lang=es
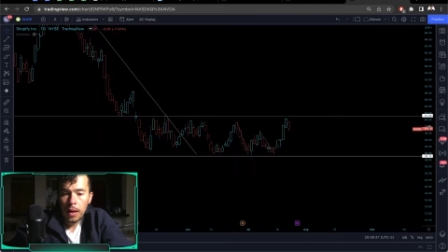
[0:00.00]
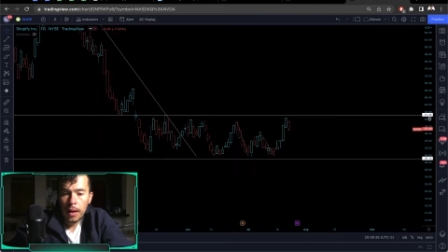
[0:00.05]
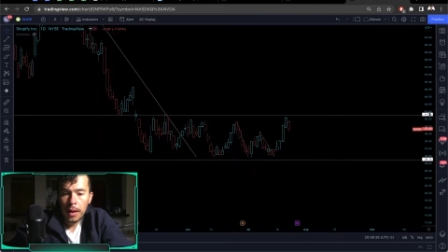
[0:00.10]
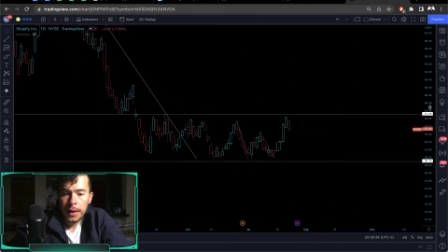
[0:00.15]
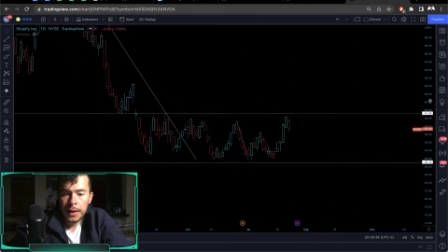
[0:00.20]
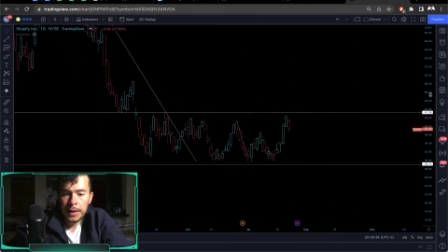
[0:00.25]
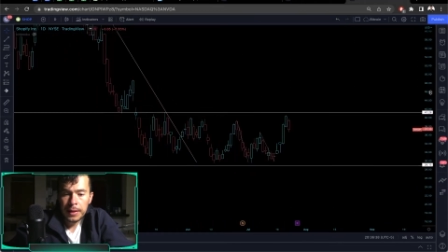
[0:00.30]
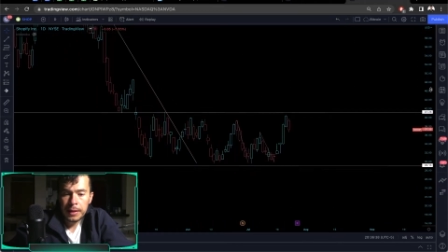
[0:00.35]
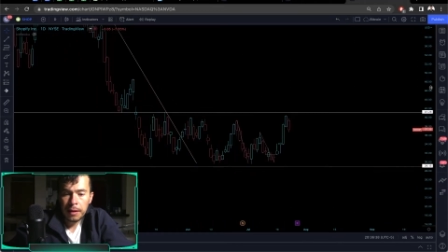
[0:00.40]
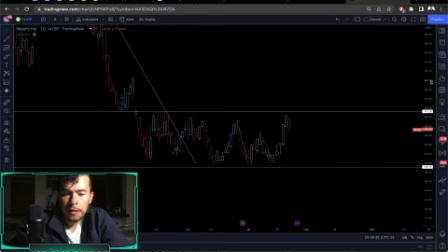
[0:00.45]

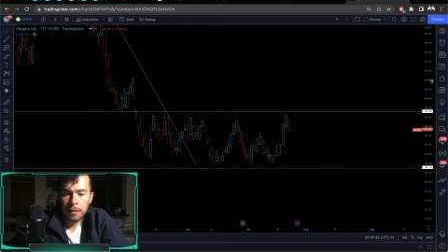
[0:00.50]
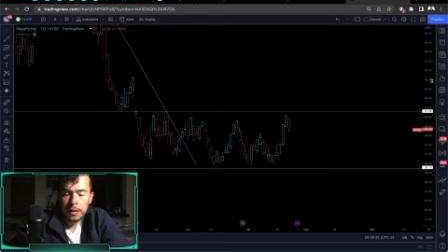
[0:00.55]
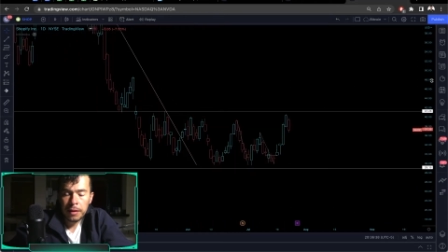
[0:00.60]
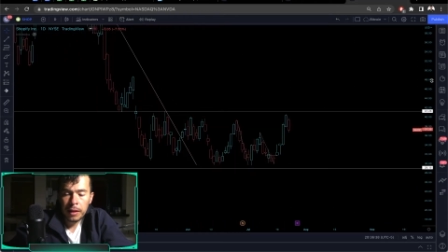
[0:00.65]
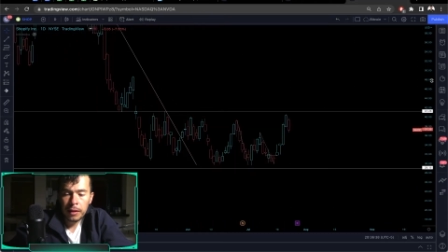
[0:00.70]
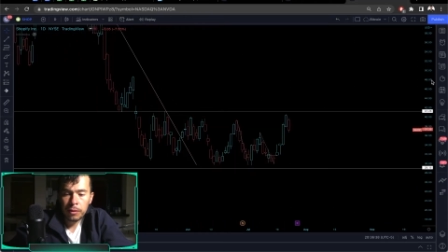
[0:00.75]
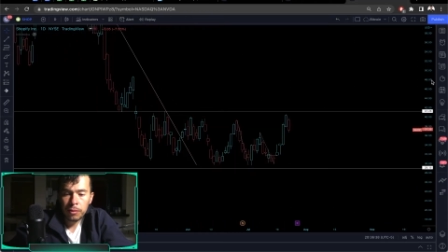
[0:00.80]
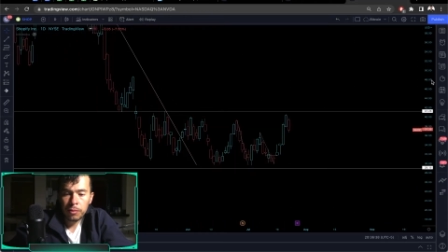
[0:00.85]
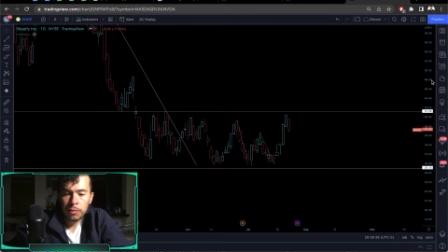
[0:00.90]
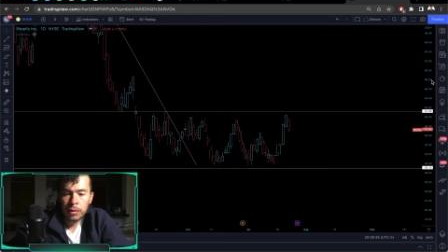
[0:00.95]
Es
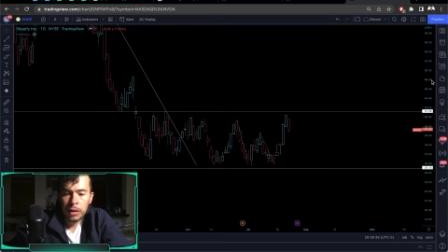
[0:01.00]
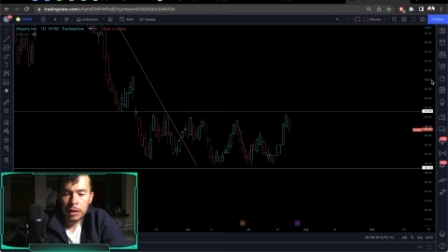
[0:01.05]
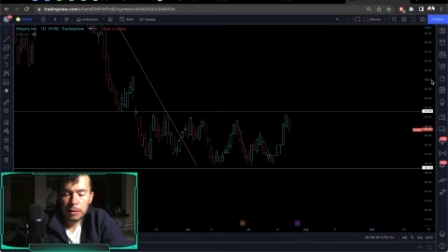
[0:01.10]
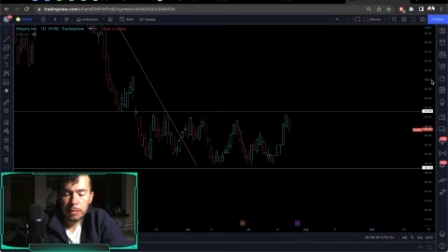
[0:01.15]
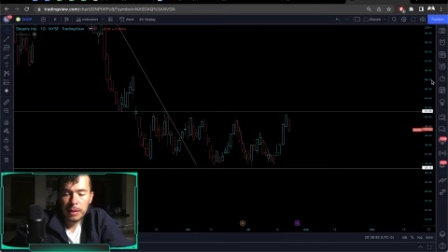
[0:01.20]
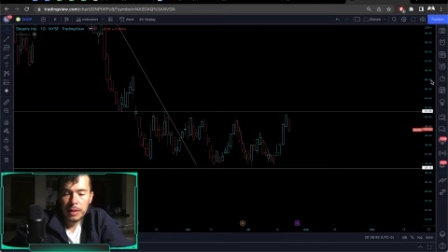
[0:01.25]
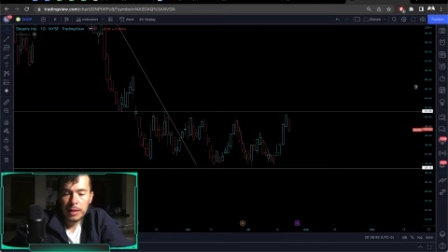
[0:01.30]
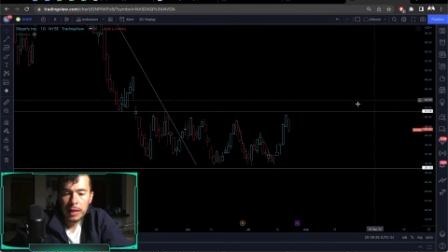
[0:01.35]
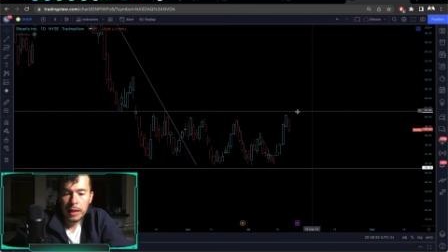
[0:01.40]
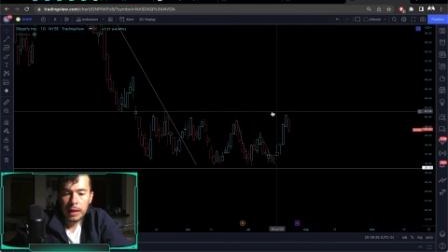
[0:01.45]
evidente una
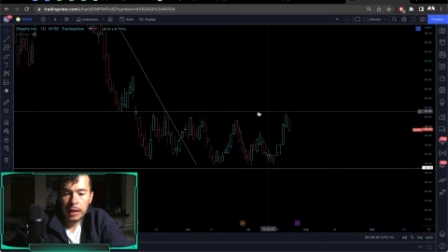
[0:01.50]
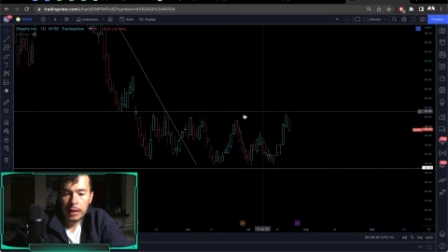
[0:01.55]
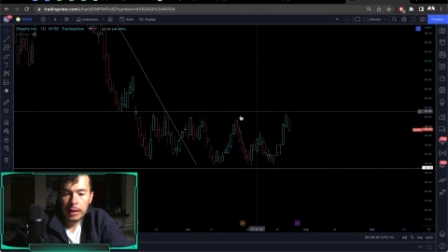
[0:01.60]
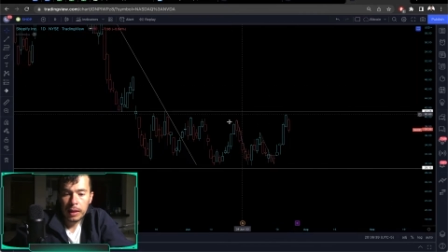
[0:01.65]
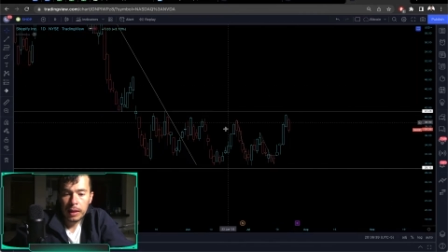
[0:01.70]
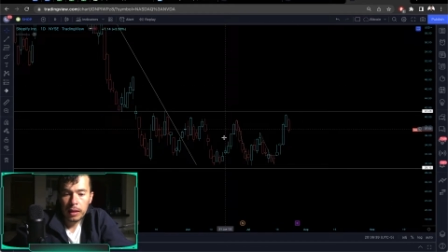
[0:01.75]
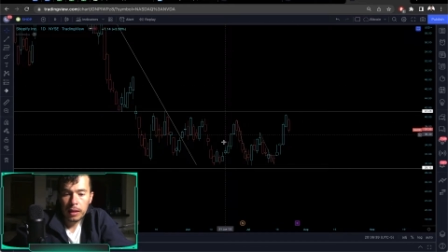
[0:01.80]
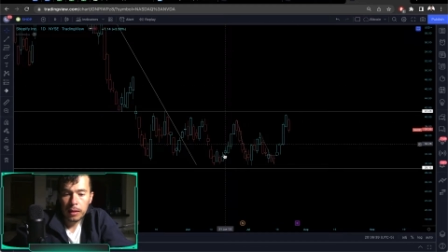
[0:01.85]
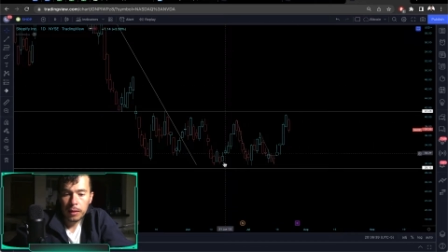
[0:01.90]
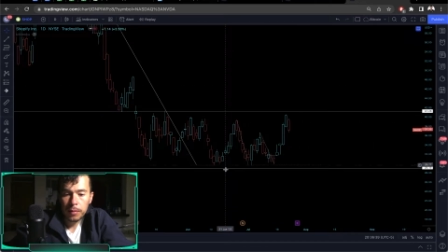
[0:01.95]
especie de
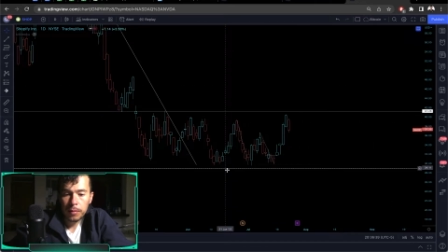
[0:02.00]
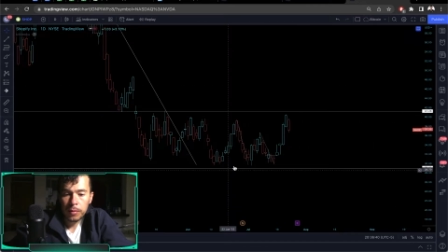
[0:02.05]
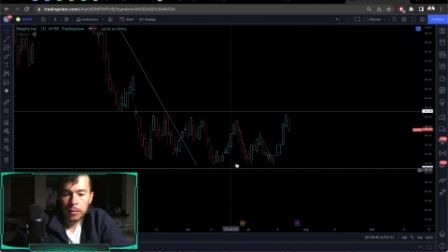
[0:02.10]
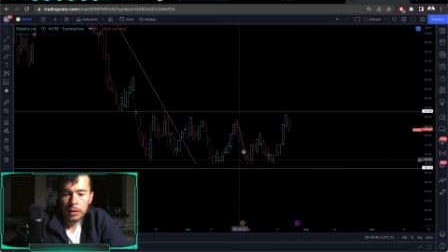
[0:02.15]
canal,